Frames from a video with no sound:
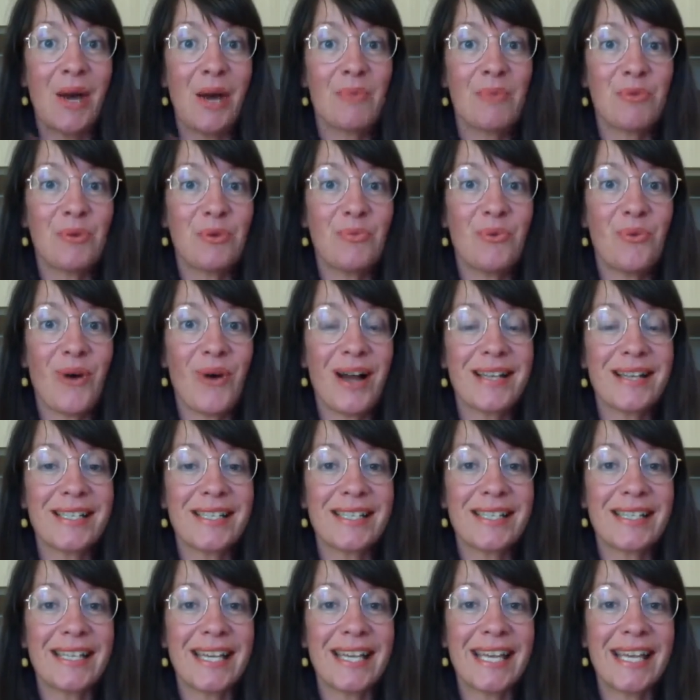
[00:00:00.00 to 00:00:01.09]
Pour moi,
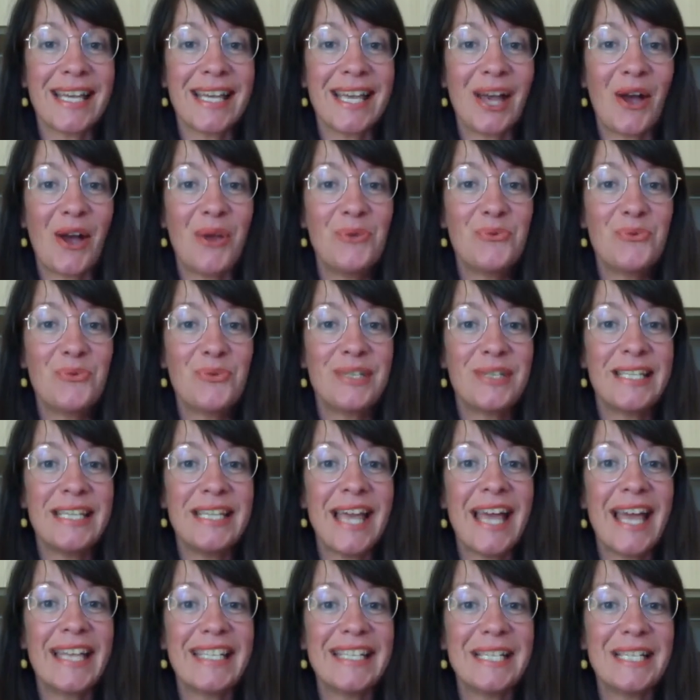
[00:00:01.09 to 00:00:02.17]
c'est un outil
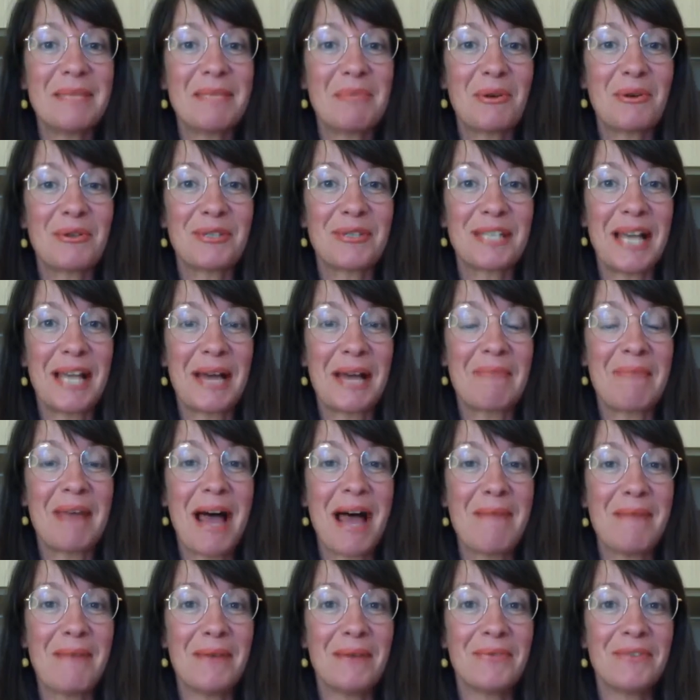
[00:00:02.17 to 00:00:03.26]
indispensable
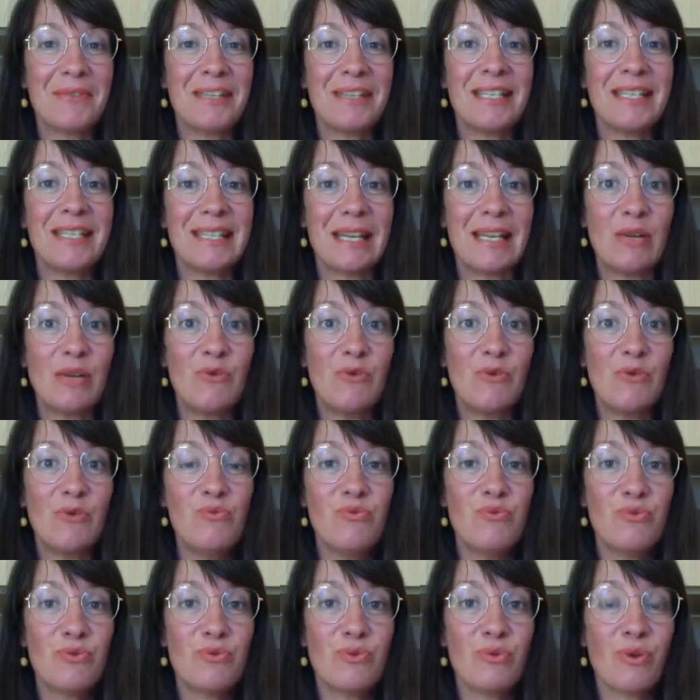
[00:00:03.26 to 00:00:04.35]
à ma vie, c'est
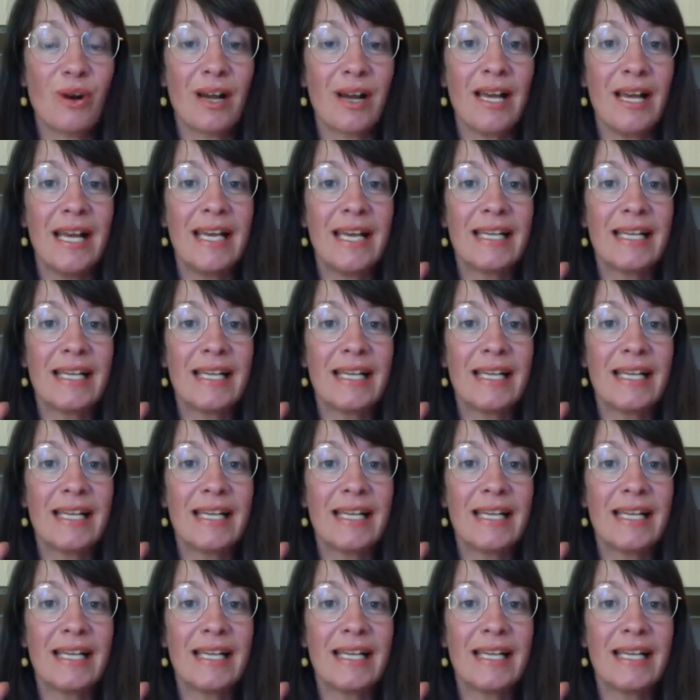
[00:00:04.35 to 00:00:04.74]
l'humour,